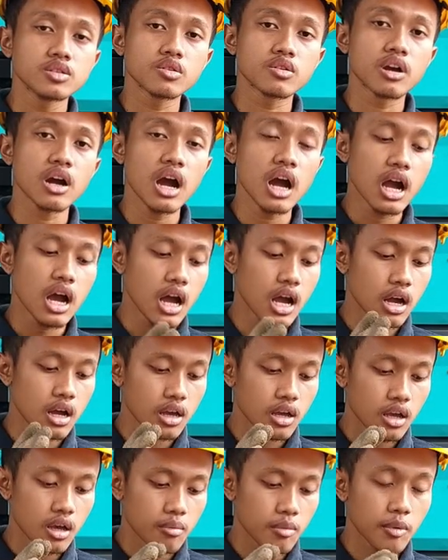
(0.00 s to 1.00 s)
juga
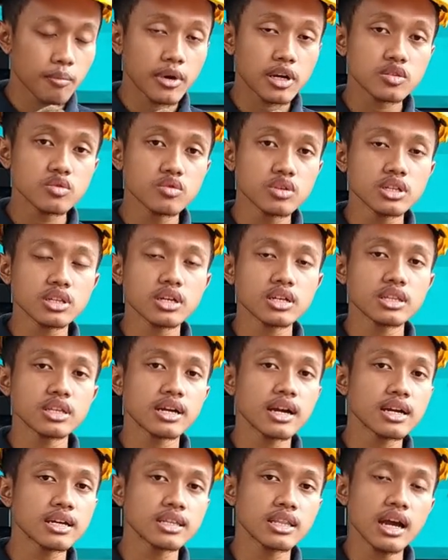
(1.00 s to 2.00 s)
mempersulit
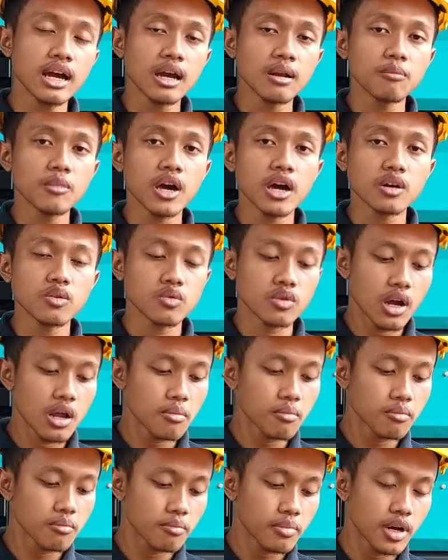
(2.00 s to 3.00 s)
ketika kita akan
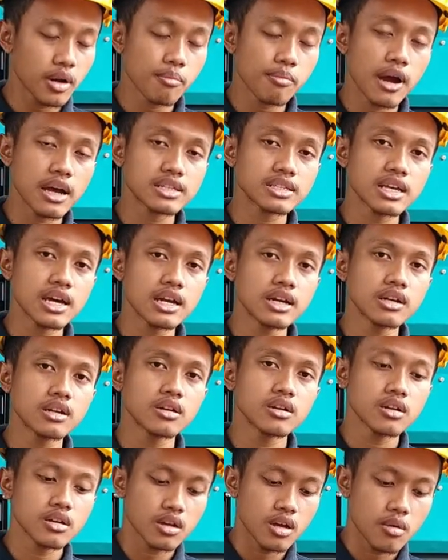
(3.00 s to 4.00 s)
melakukan pelepasan
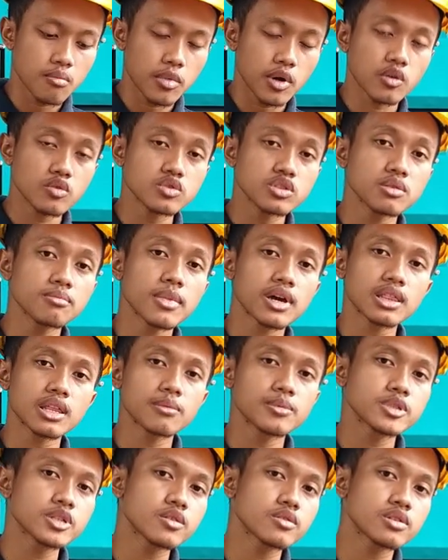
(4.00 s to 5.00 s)
pengunci
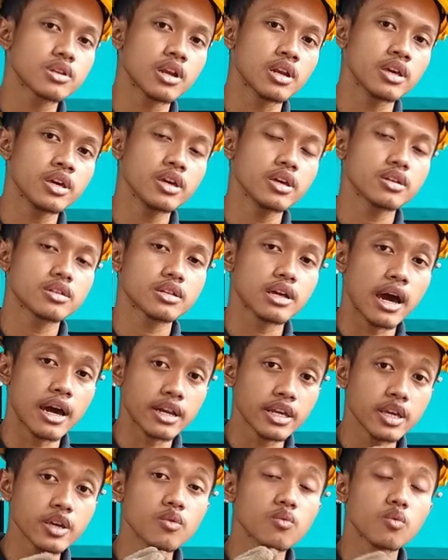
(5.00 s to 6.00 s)
mata pisau dari,
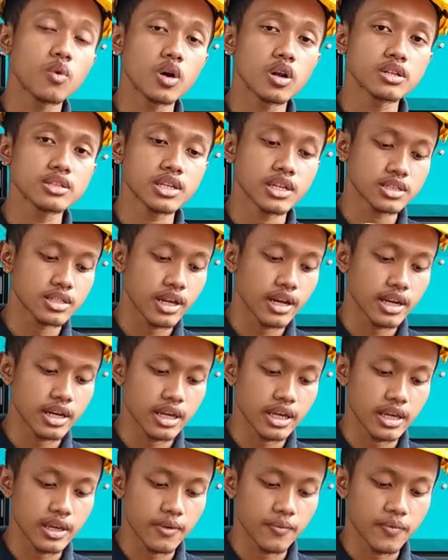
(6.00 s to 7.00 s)
dari wall chaser
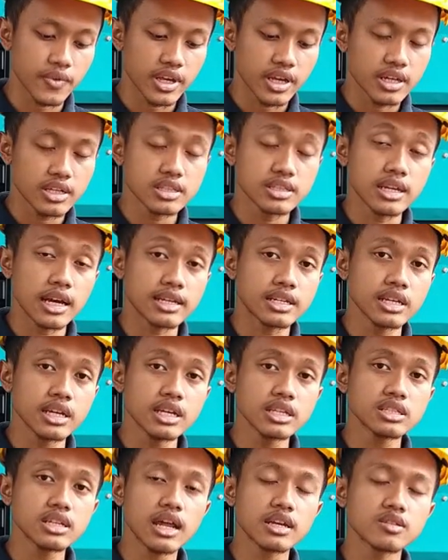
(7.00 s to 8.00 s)
ini
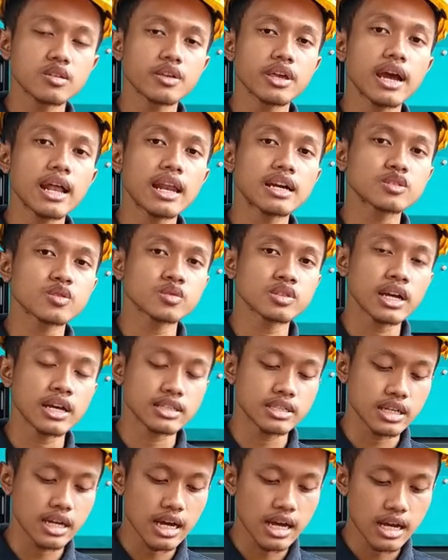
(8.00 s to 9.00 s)
jadi selanjutnya langsung
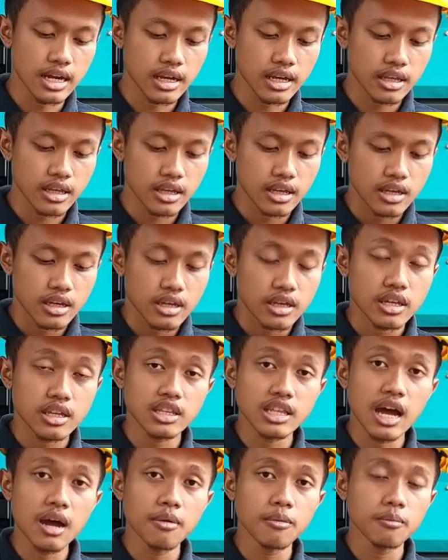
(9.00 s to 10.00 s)
saja
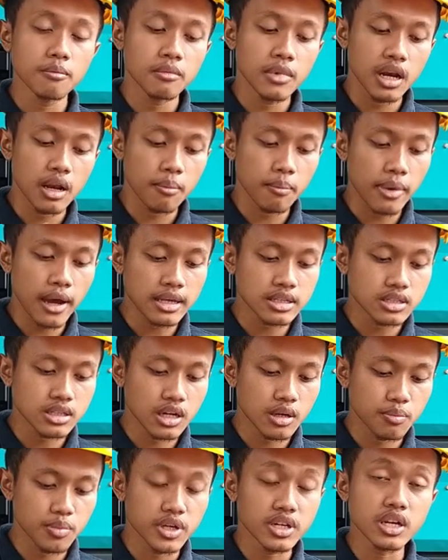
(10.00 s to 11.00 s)
kita melepas
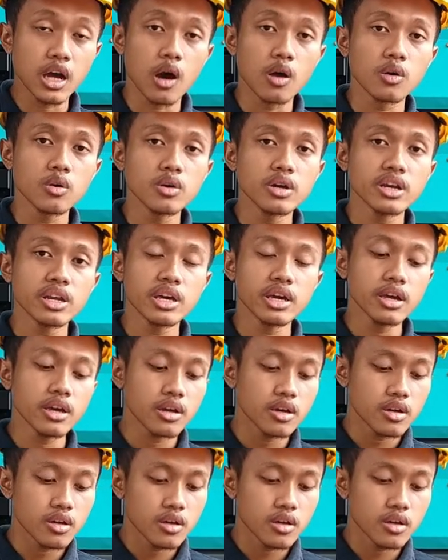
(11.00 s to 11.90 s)
terlebih dahulu ini